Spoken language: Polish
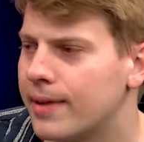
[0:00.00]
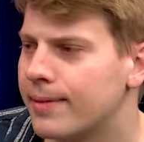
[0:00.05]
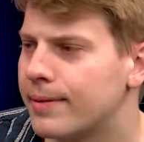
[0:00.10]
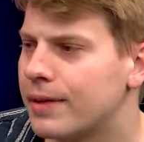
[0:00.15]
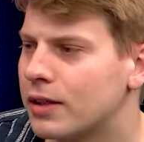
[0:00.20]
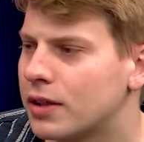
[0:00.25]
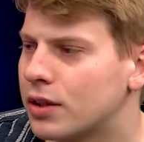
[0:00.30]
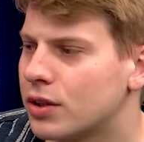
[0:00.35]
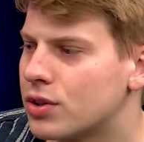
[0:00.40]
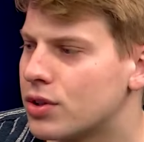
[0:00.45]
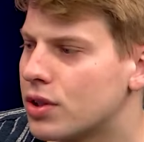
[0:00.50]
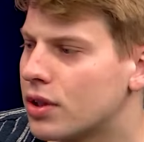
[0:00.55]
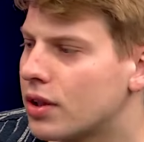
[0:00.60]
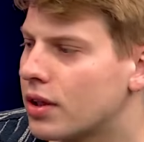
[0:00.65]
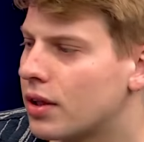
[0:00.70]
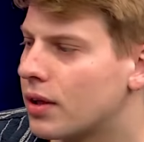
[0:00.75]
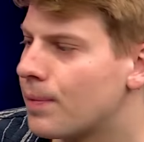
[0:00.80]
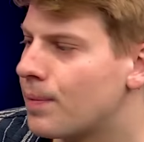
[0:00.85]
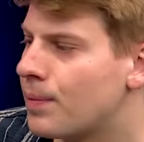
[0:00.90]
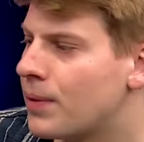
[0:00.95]
Tylko,
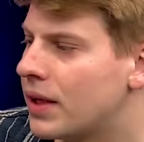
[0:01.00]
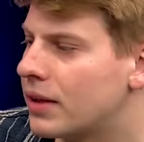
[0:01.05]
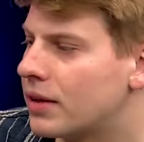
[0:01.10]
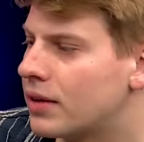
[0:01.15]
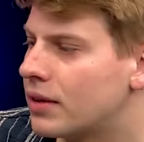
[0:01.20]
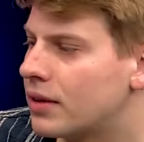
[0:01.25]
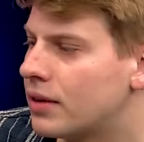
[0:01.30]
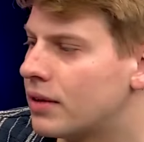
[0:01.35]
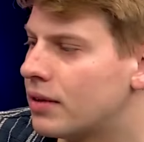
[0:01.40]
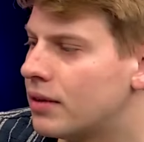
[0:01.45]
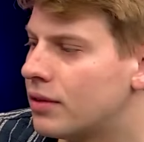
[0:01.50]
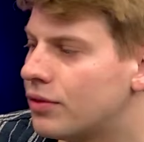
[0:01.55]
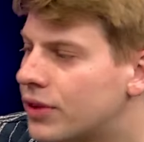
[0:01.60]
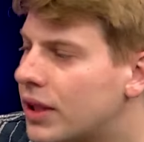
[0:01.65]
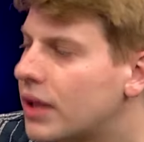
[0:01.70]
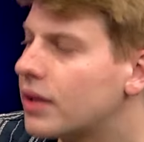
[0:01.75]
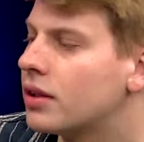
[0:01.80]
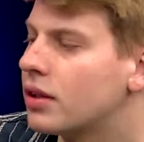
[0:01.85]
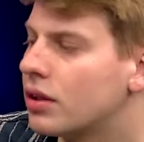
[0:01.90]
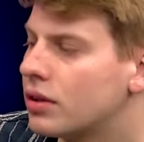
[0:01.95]
że na,
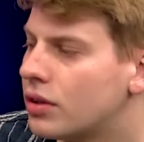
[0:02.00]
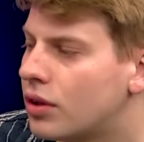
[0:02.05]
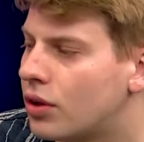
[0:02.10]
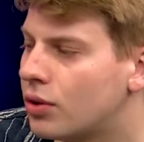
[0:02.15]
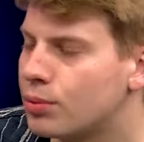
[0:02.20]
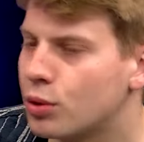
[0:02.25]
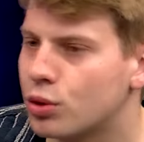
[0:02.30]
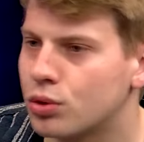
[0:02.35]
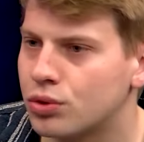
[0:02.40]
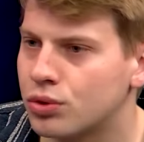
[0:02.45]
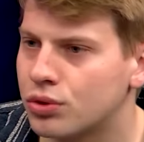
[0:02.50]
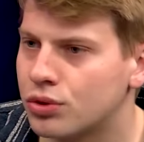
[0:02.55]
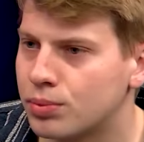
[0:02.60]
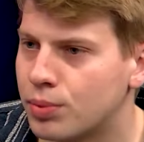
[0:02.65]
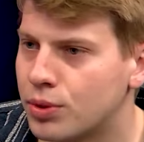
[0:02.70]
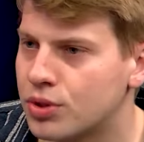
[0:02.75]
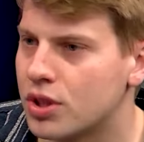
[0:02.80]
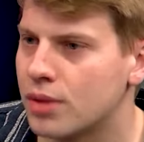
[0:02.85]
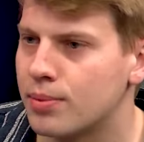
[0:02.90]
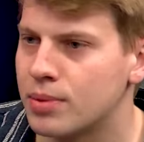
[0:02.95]
wtedy on był z
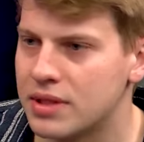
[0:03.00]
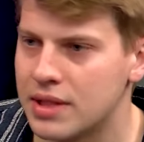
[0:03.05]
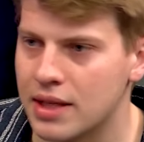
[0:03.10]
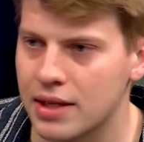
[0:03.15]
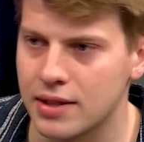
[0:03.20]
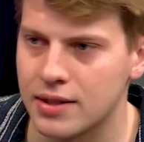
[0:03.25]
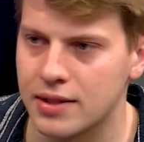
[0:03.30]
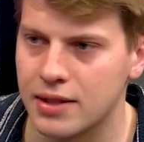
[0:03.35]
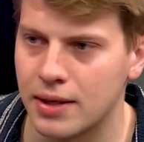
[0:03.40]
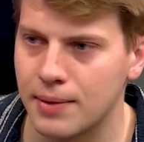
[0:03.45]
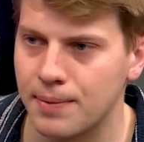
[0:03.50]
potrzeby serca.